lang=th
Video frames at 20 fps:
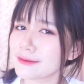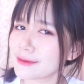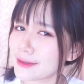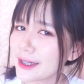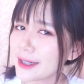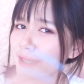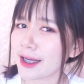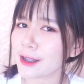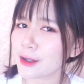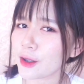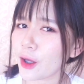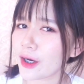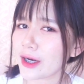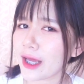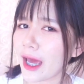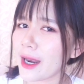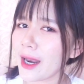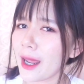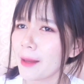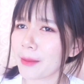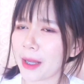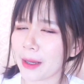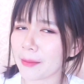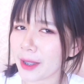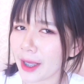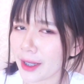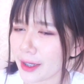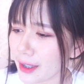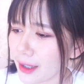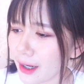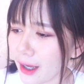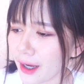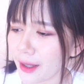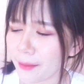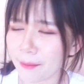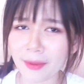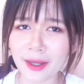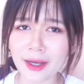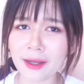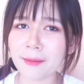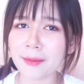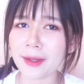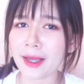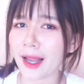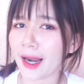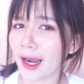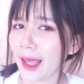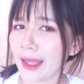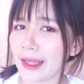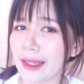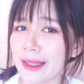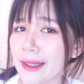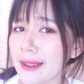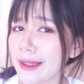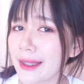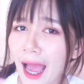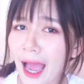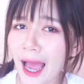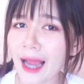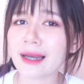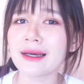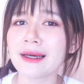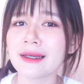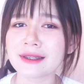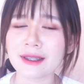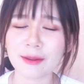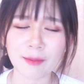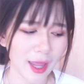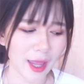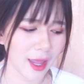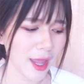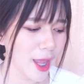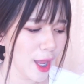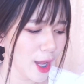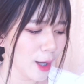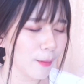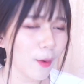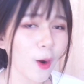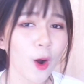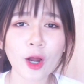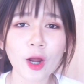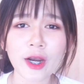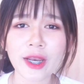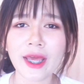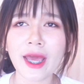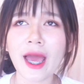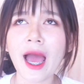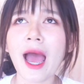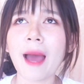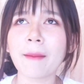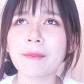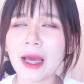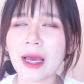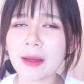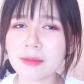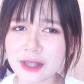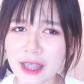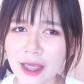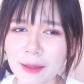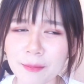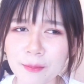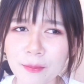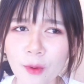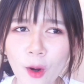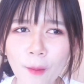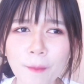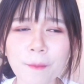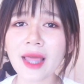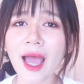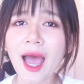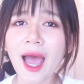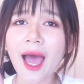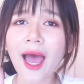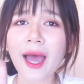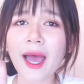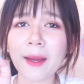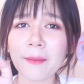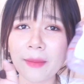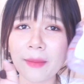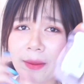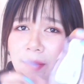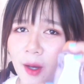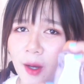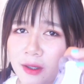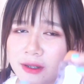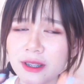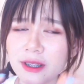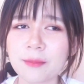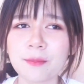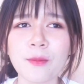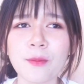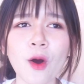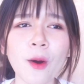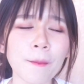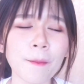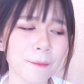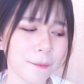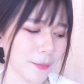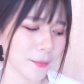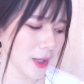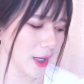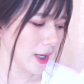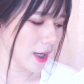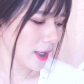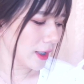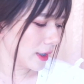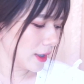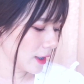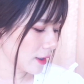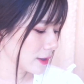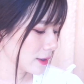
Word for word: เสร็จขั้นตอนการอาบน้ำแค่นี้เลยไม่ได้มีอะไรยากเลยใช่ไหมพอในอาบน้ำเสร็จปุ๊บทาเบบี้ออยล์เสร็จปุ๊บเนย